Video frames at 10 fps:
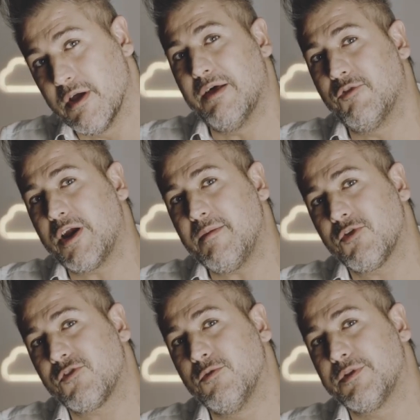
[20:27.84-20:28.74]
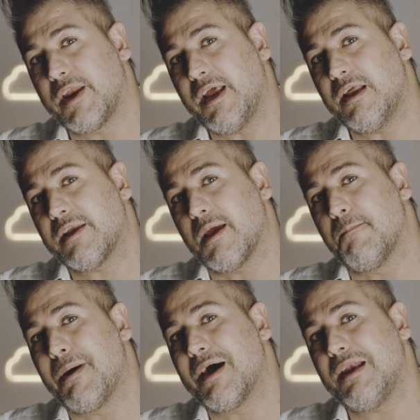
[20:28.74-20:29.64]
Lavoreremo su un trailer che
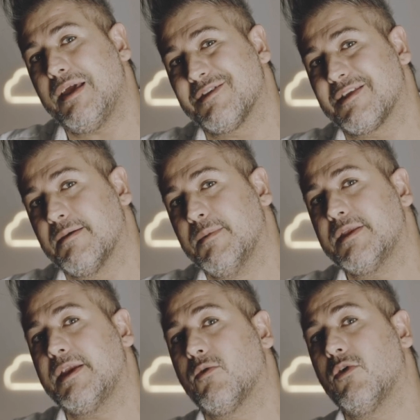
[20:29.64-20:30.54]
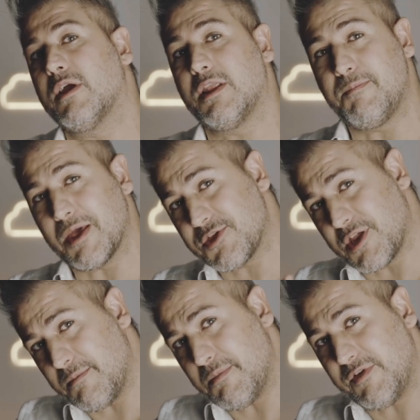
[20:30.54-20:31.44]
parli esattamente di quello che ti piace
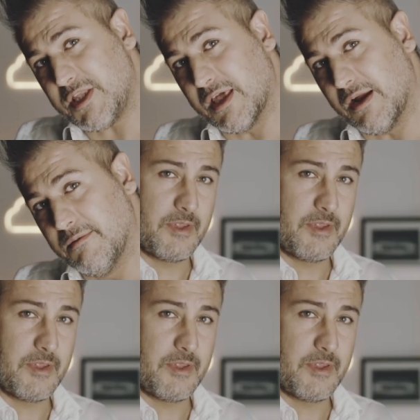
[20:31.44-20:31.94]
piacerebbe vedere.